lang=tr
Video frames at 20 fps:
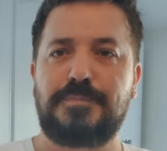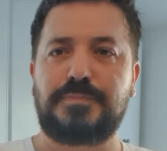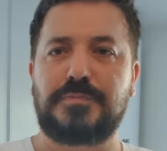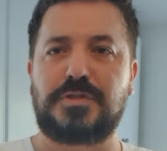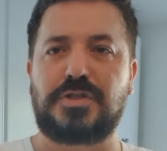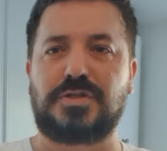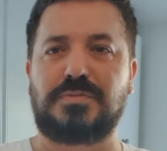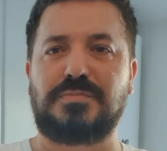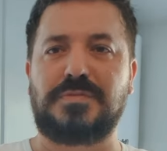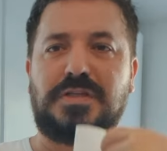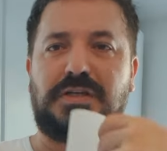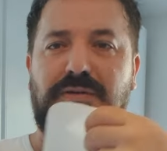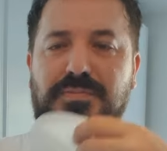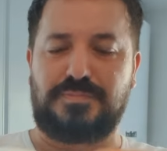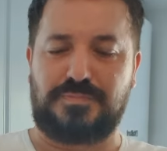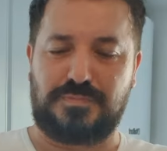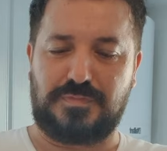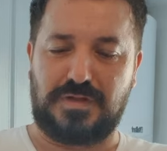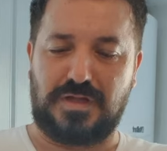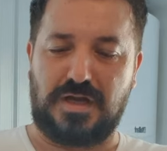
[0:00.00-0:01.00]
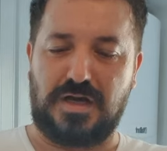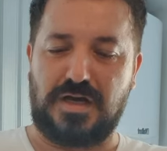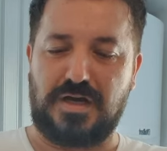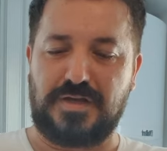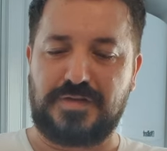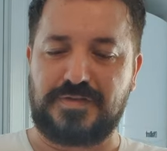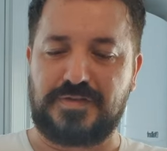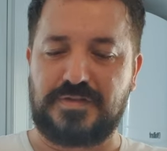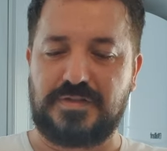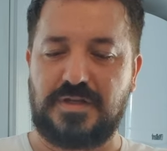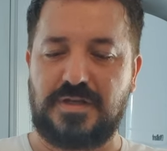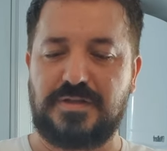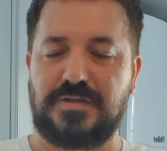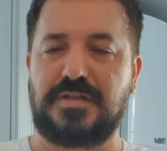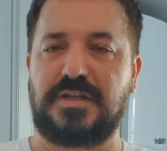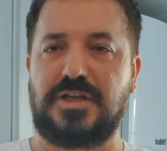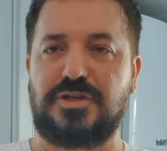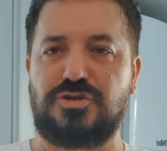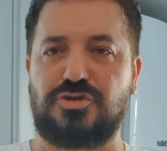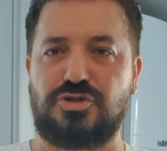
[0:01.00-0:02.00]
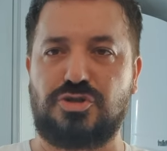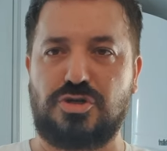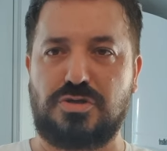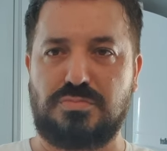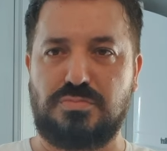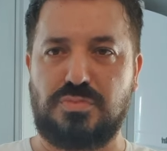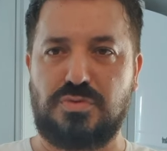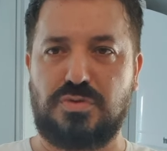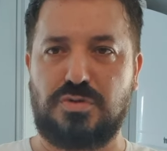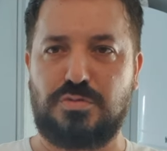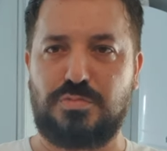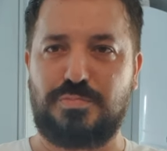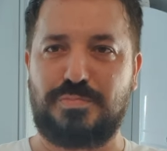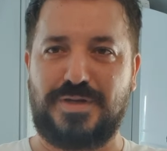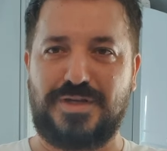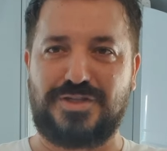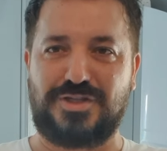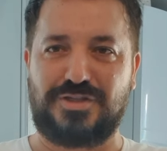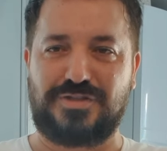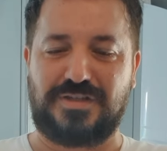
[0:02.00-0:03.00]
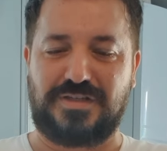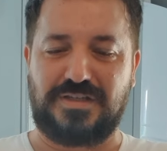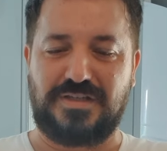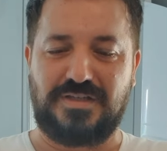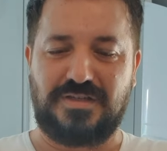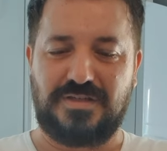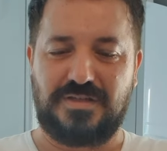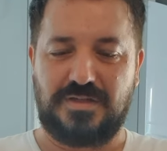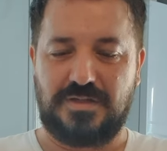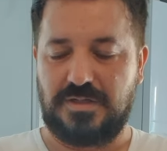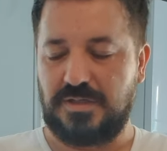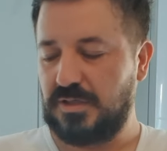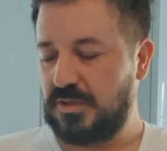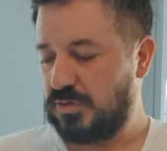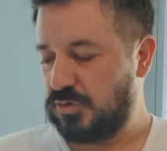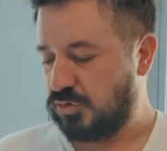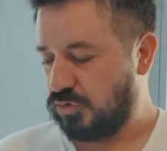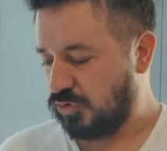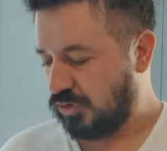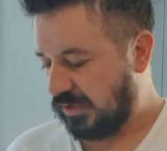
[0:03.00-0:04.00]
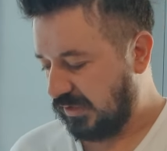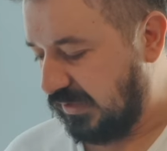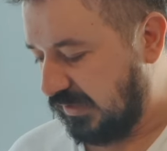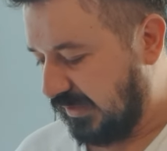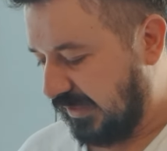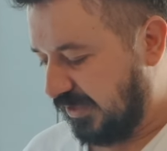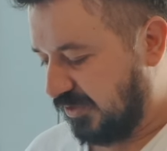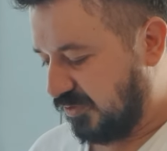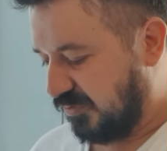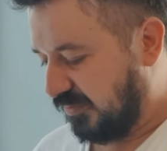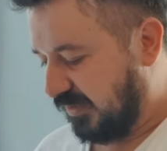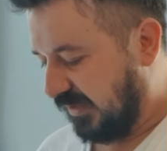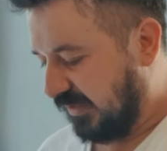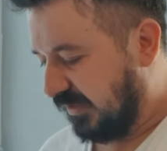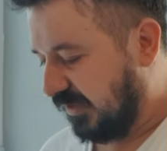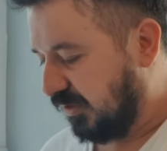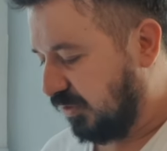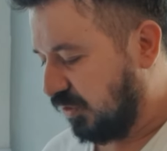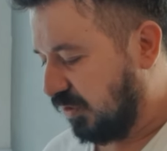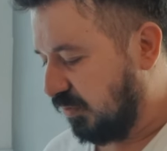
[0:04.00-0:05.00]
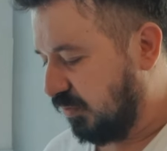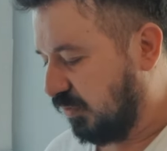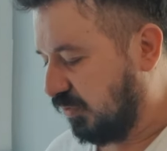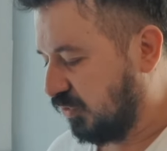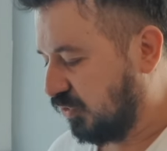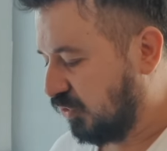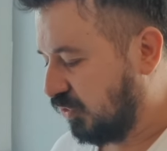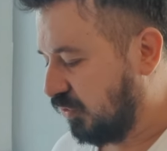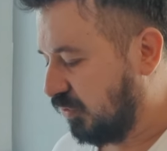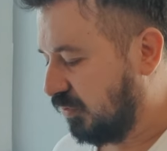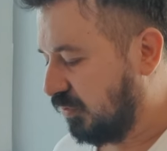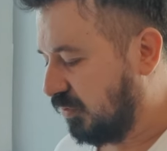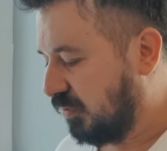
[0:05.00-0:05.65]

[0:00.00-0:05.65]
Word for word: Şimdi ağzından geçiyorum bu peçeteyi. Şu şekilde geçirmek gerekiyormuş.